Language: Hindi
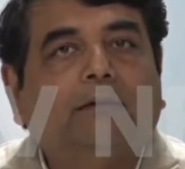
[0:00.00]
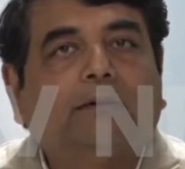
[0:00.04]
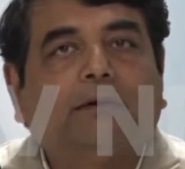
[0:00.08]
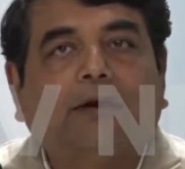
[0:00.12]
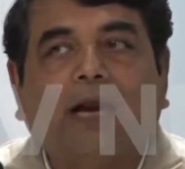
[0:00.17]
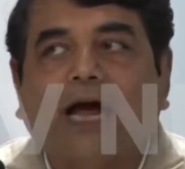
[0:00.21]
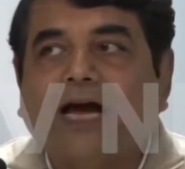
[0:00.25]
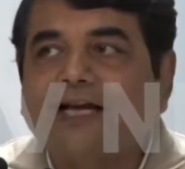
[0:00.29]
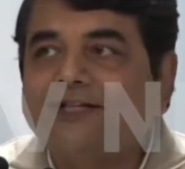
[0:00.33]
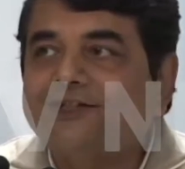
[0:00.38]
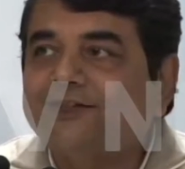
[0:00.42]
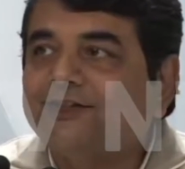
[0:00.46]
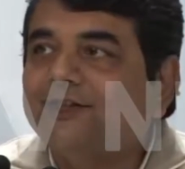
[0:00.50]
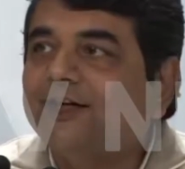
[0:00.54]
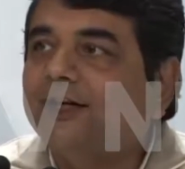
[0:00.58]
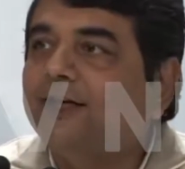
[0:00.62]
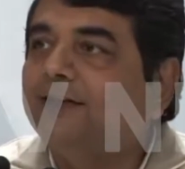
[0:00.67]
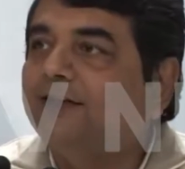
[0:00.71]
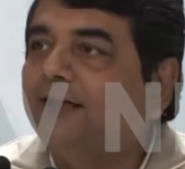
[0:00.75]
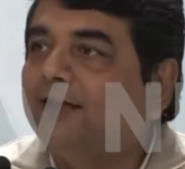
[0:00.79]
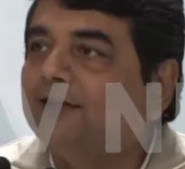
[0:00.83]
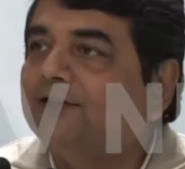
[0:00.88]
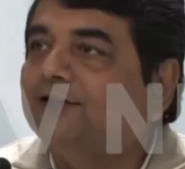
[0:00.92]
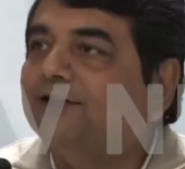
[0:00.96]
राष्ट्रीय
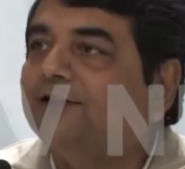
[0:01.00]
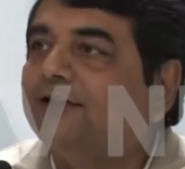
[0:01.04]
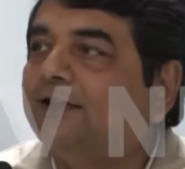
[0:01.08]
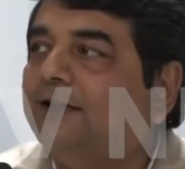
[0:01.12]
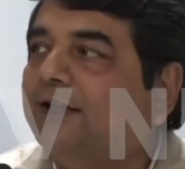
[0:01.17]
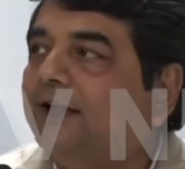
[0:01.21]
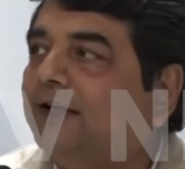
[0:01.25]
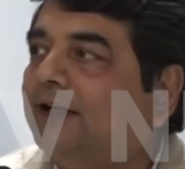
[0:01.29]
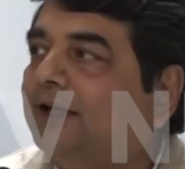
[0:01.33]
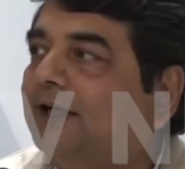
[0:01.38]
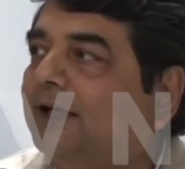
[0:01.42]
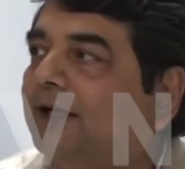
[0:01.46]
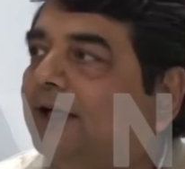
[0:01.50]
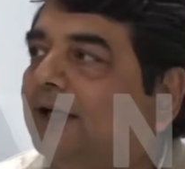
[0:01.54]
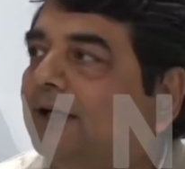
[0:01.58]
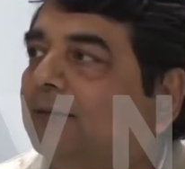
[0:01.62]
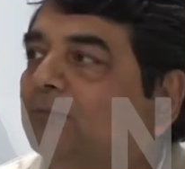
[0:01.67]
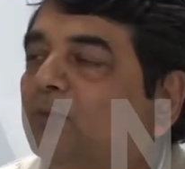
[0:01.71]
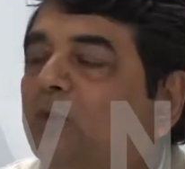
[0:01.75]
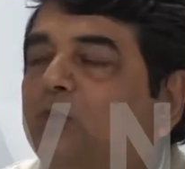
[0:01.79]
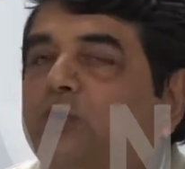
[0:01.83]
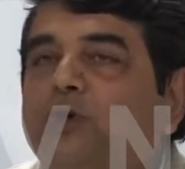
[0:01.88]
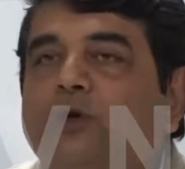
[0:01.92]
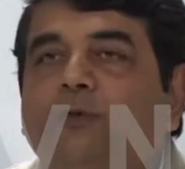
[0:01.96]
अध्यक्ष से लेके
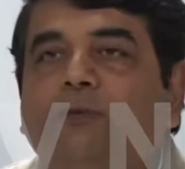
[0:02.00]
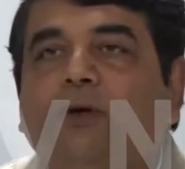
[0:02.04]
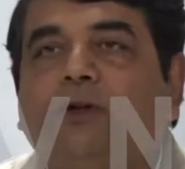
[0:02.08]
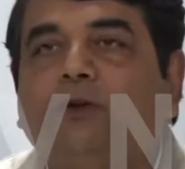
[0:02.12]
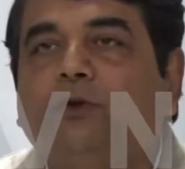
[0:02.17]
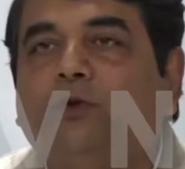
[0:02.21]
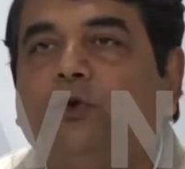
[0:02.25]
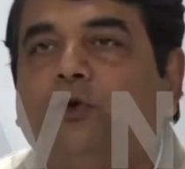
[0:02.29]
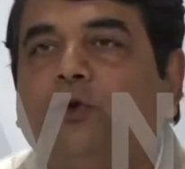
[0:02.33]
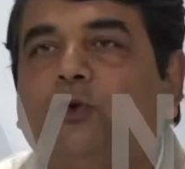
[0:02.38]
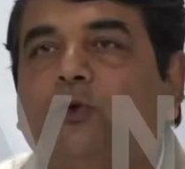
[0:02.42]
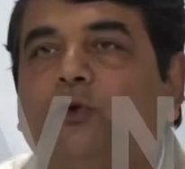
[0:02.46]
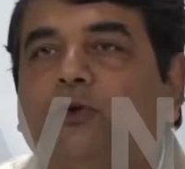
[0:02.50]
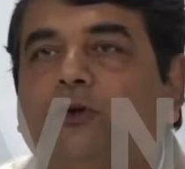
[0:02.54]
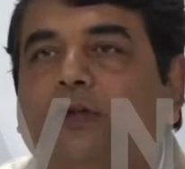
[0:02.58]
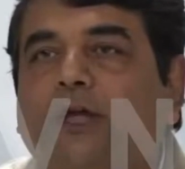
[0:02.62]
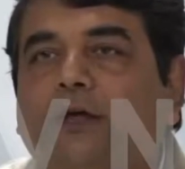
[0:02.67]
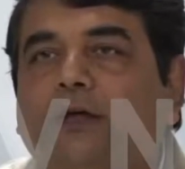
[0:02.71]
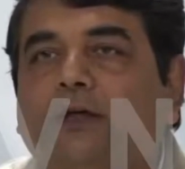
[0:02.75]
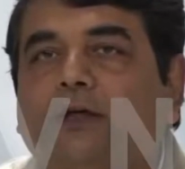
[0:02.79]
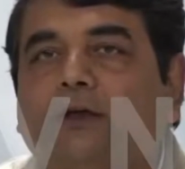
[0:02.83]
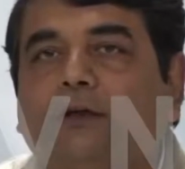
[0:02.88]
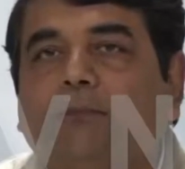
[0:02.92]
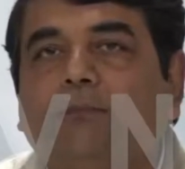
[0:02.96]
मुख्यमंत्रियों
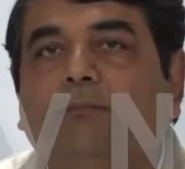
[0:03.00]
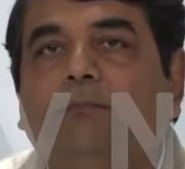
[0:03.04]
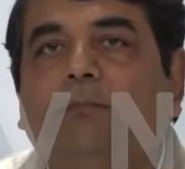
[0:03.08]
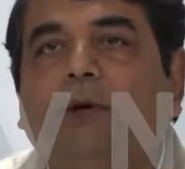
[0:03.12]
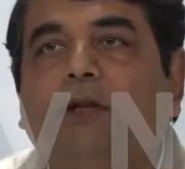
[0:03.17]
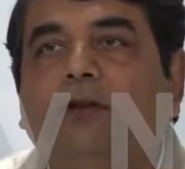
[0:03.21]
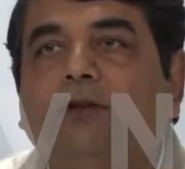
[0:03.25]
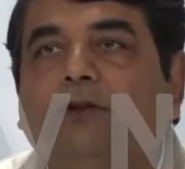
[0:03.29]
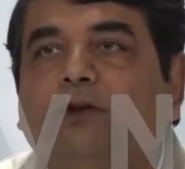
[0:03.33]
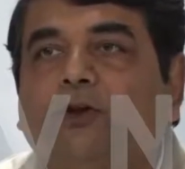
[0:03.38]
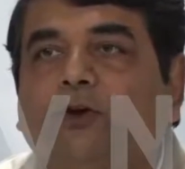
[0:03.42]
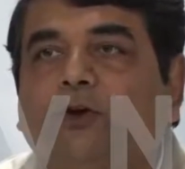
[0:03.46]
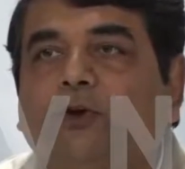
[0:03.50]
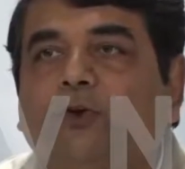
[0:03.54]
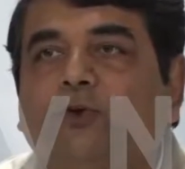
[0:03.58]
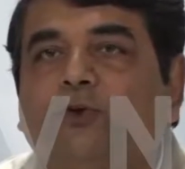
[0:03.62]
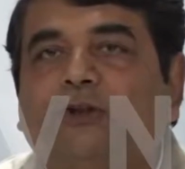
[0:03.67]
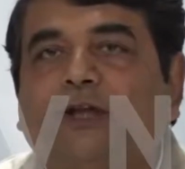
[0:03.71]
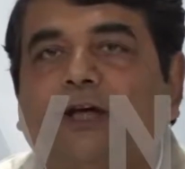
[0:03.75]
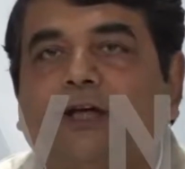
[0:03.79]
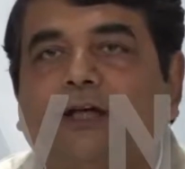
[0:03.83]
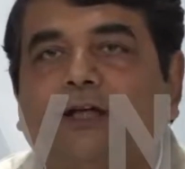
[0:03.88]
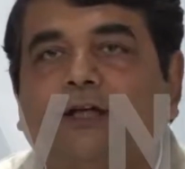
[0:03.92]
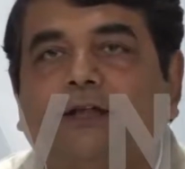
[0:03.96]
तक मंत्रियों
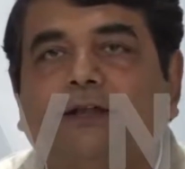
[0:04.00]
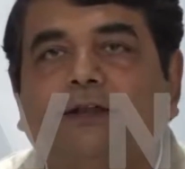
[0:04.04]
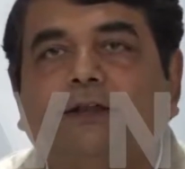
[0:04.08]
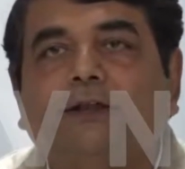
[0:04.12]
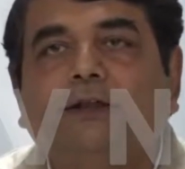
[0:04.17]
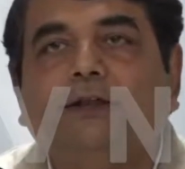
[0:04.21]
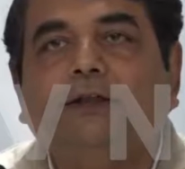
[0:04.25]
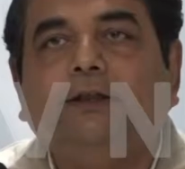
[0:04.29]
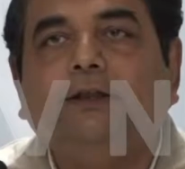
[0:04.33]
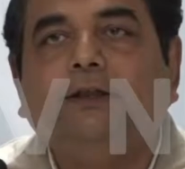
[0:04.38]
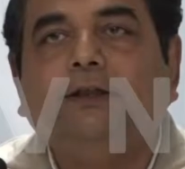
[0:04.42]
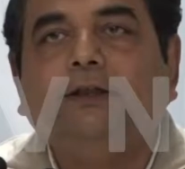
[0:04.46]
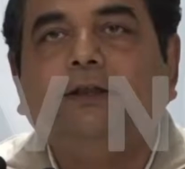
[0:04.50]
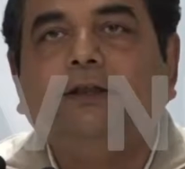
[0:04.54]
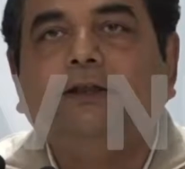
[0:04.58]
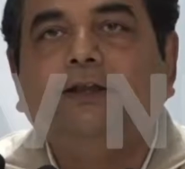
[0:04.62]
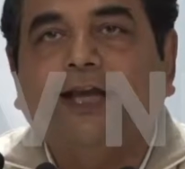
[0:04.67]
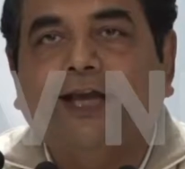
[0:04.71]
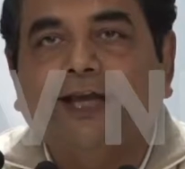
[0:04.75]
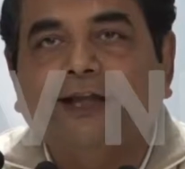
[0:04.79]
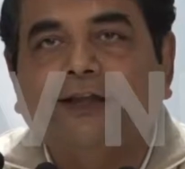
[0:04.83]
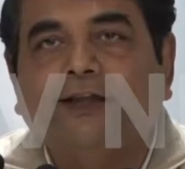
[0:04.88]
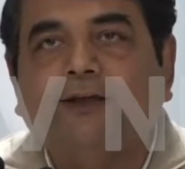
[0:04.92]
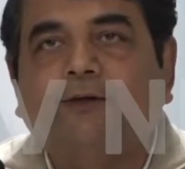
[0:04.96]
तक
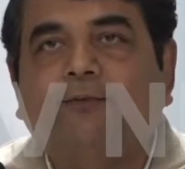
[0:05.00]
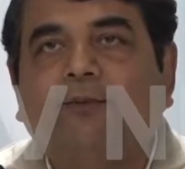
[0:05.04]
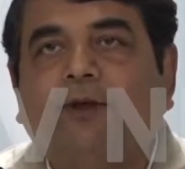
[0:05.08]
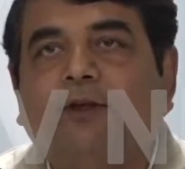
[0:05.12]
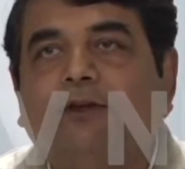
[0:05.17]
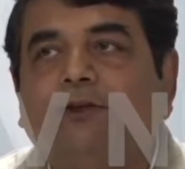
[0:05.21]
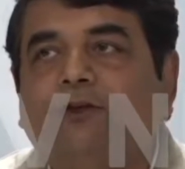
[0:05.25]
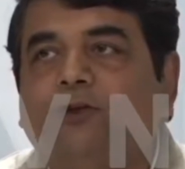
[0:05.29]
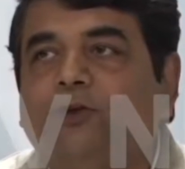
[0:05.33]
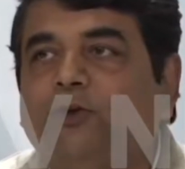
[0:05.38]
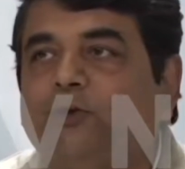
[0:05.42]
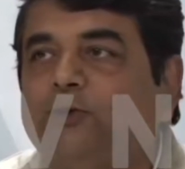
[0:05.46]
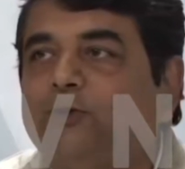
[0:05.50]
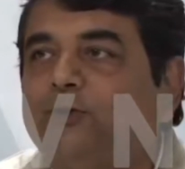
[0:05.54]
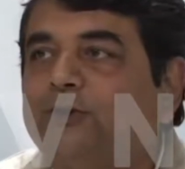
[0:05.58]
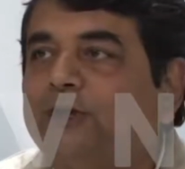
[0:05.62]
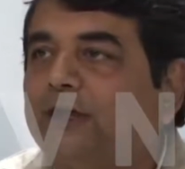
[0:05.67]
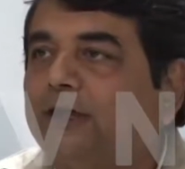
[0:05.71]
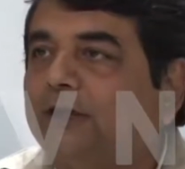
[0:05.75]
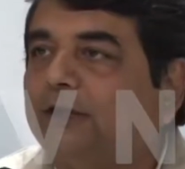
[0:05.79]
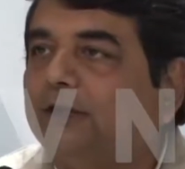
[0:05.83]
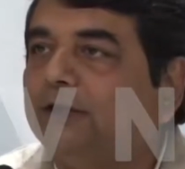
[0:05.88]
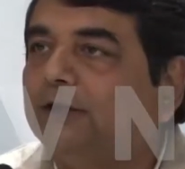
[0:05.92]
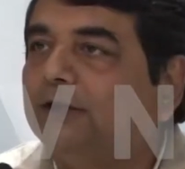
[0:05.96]
केंद्र मंत्रियों
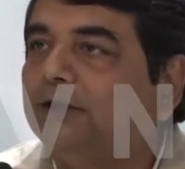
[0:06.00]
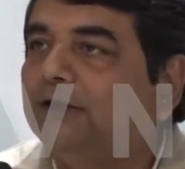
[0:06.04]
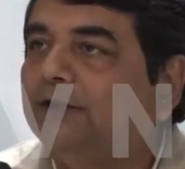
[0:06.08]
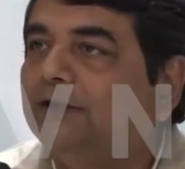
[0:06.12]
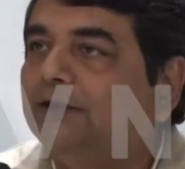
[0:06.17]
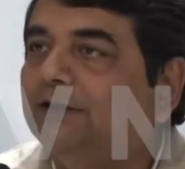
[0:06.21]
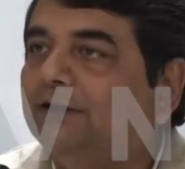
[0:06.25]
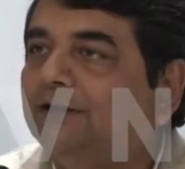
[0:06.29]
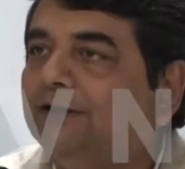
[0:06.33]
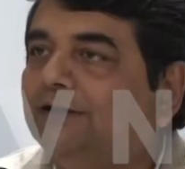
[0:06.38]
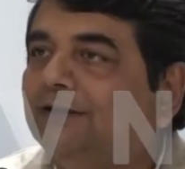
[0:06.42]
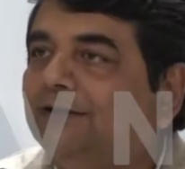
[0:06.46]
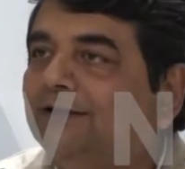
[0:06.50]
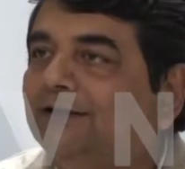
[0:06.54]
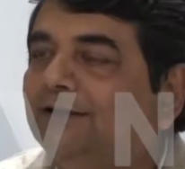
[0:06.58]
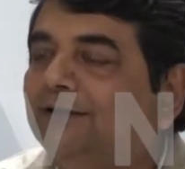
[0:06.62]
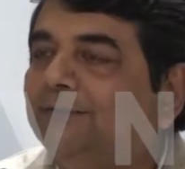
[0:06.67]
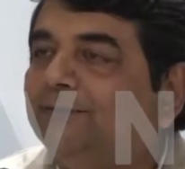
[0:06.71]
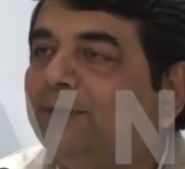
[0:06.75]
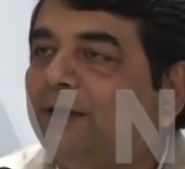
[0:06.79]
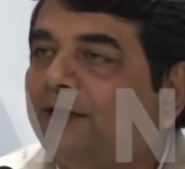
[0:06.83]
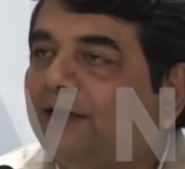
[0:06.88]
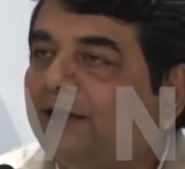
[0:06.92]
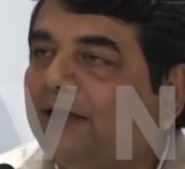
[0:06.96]
तक
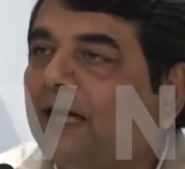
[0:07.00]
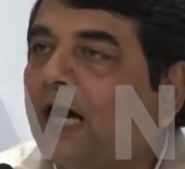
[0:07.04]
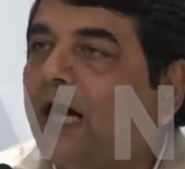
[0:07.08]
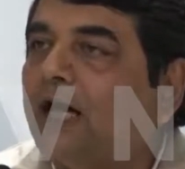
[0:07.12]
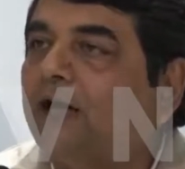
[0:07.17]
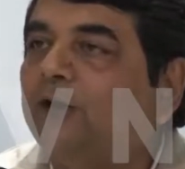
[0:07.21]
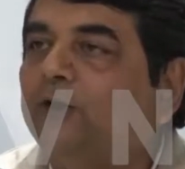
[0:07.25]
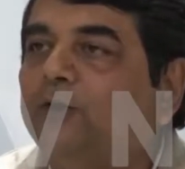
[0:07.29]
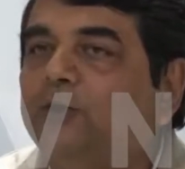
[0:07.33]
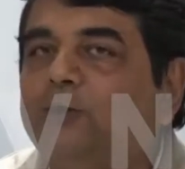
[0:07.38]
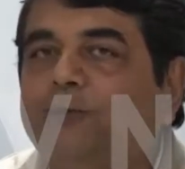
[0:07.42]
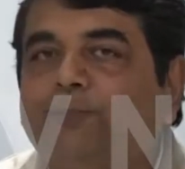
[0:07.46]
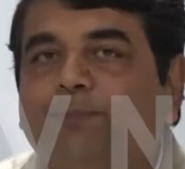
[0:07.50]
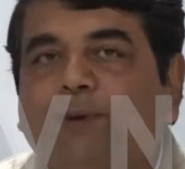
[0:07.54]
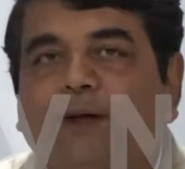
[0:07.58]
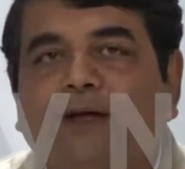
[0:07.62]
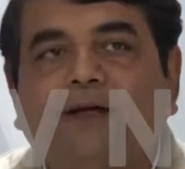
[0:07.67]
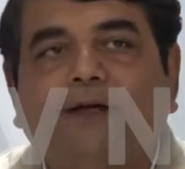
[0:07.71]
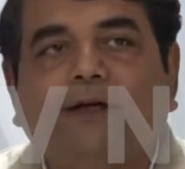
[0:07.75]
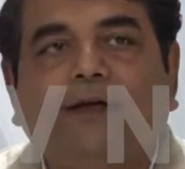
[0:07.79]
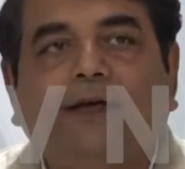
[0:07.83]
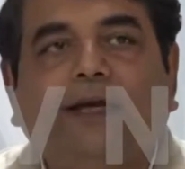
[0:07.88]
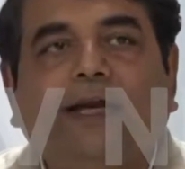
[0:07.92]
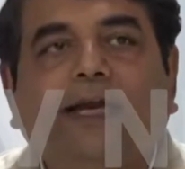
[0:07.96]
पदाधिकारियों
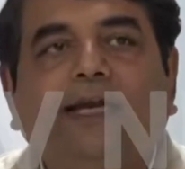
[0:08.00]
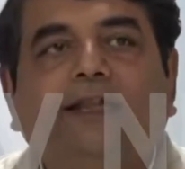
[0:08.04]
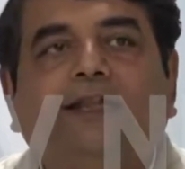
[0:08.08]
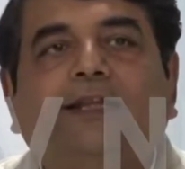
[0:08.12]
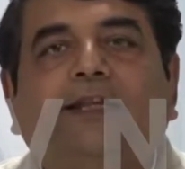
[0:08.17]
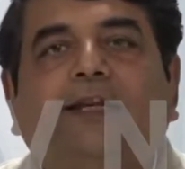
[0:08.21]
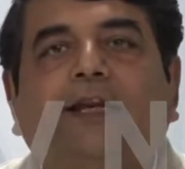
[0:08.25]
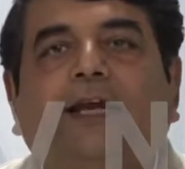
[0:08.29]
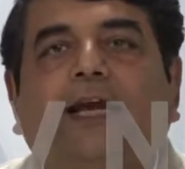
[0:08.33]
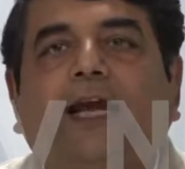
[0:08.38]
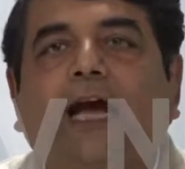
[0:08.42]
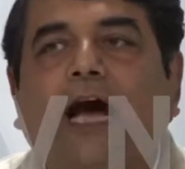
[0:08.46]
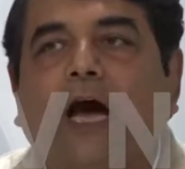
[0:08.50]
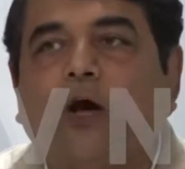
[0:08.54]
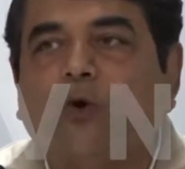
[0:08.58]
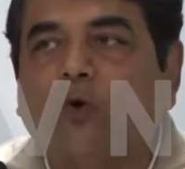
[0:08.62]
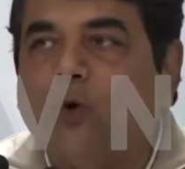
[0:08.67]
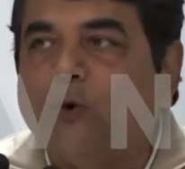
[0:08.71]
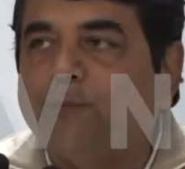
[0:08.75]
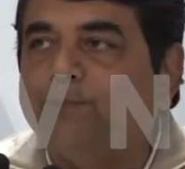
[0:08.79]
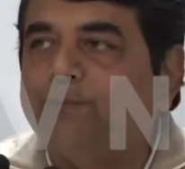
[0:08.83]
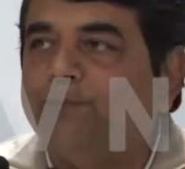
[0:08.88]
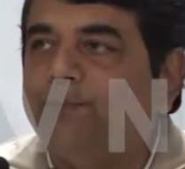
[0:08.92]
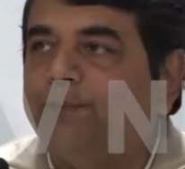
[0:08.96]
पर इतने
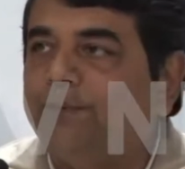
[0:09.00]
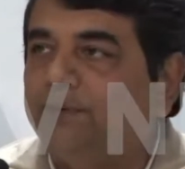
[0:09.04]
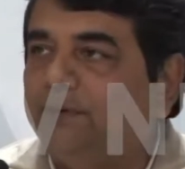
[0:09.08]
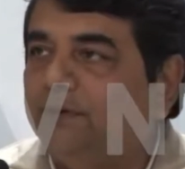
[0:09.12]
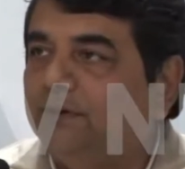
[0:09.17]
आरोप